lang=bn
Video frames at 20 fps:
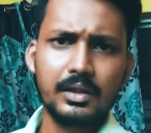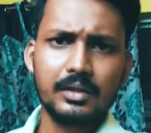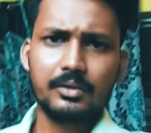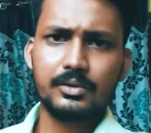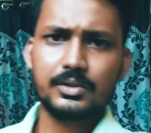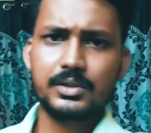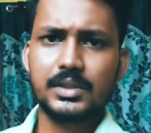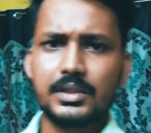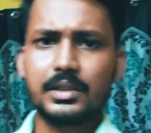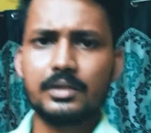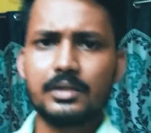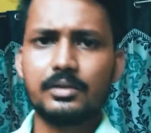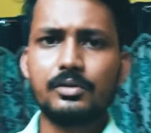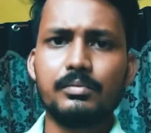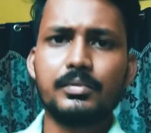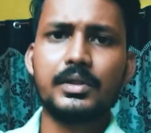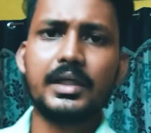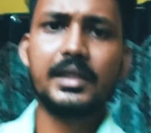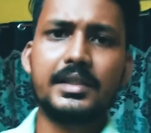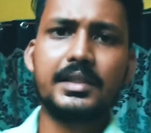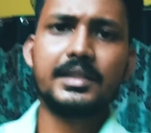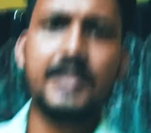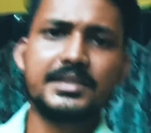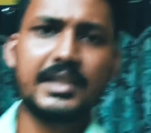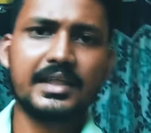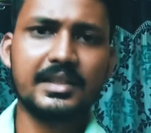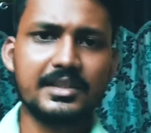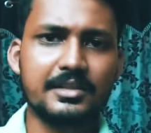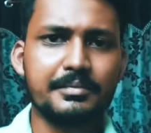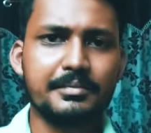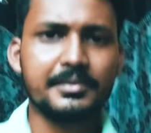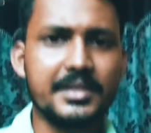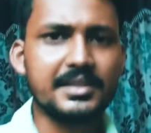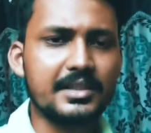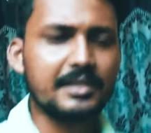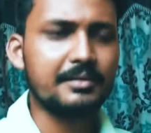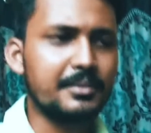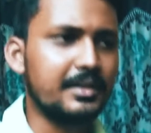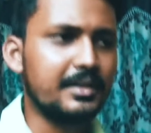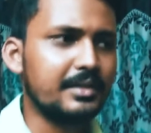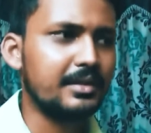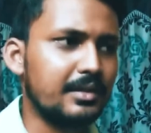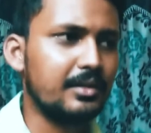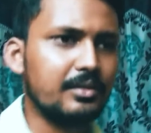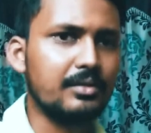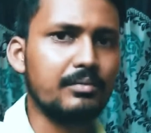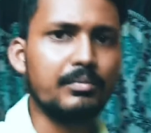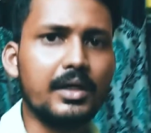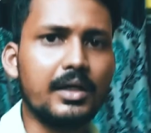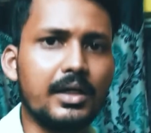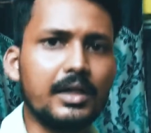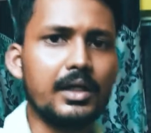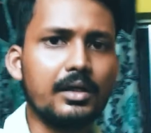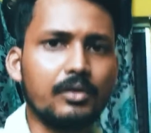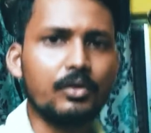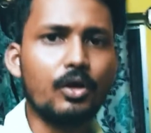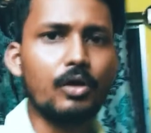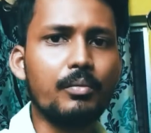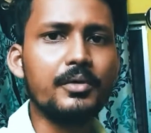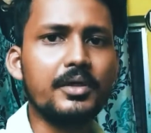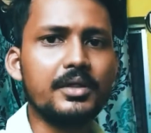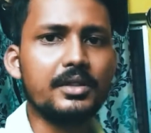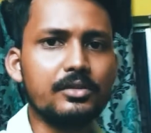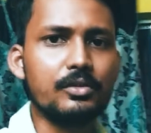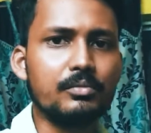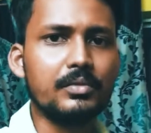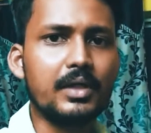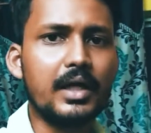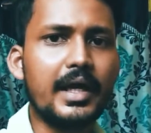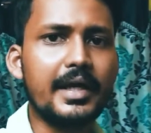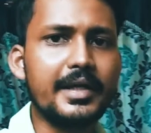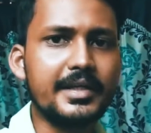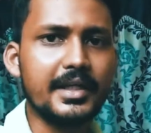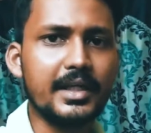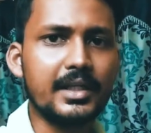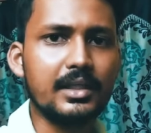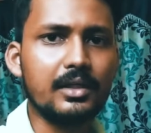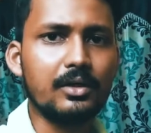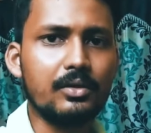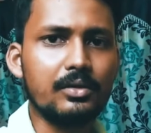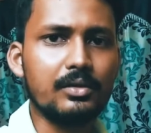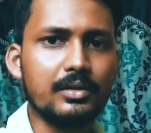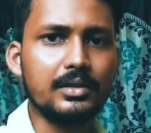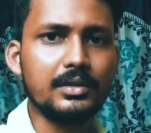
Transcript: তো সেটাও তোমরা আগে থেকে জানতে পেরে যাবে বা কমেন্টে তোমরা আইডিয়া দাও